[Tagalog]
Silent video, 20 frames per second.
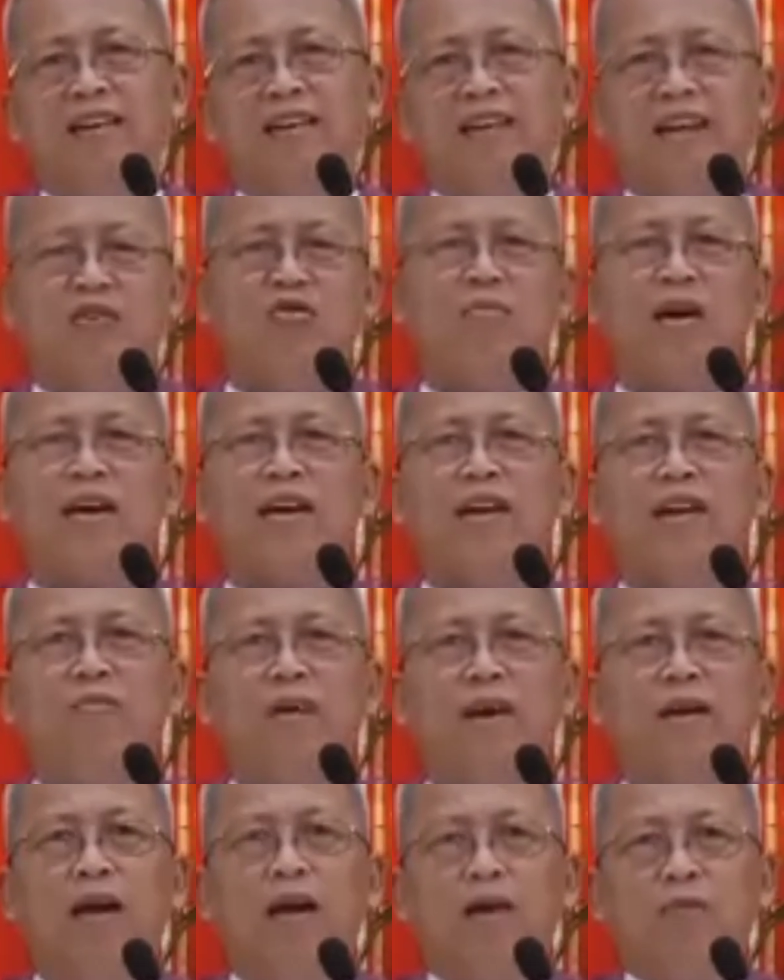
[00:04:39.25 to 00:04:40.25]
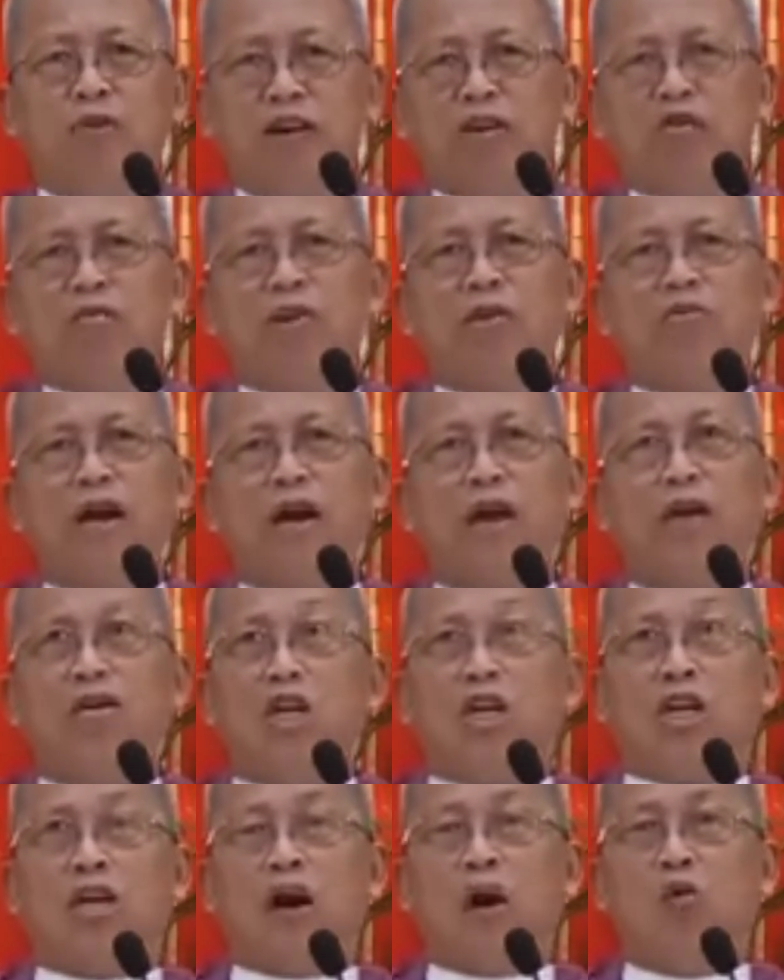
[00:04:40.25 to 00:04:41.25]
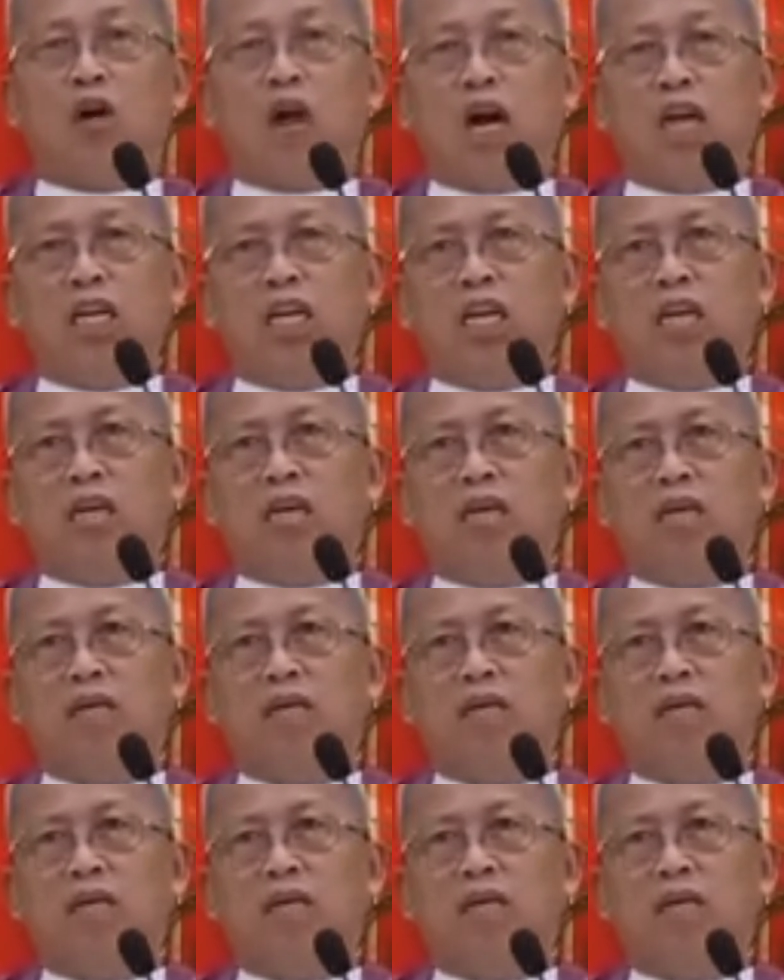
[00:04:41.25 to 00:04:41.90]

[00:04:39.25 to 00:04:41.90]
Nga makahilo man, muingon mo to iyang anak, ikaw gani.